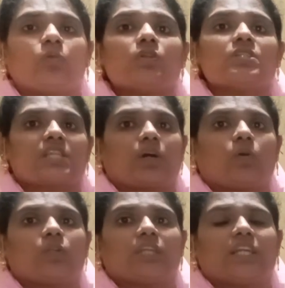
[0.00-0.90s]
உன்
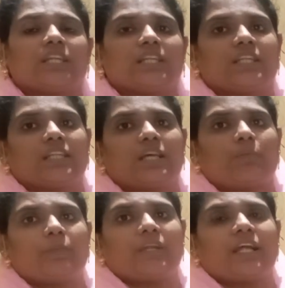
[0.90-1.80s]
சகோதரிலிருந்து
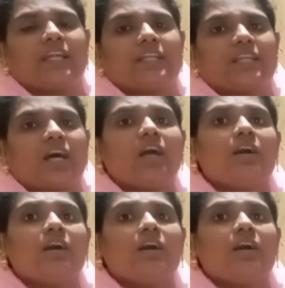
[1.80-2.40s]
அப்படின்னா என்னதுன்னா